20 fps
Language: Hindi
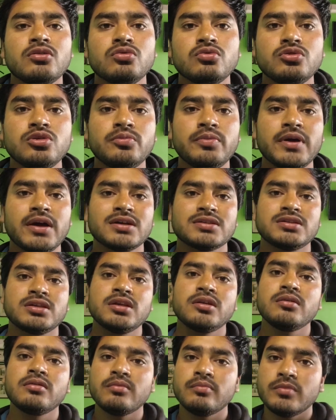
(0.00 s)
रुद्रप्रयाग
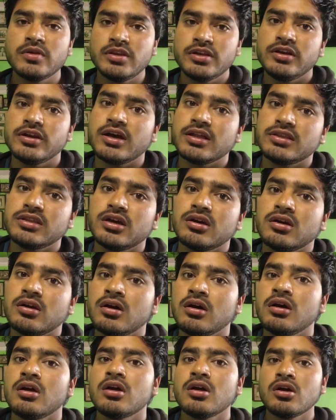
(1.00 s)
से बद्रीनाथ तक
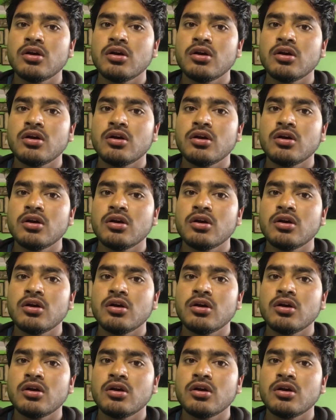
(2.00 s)
का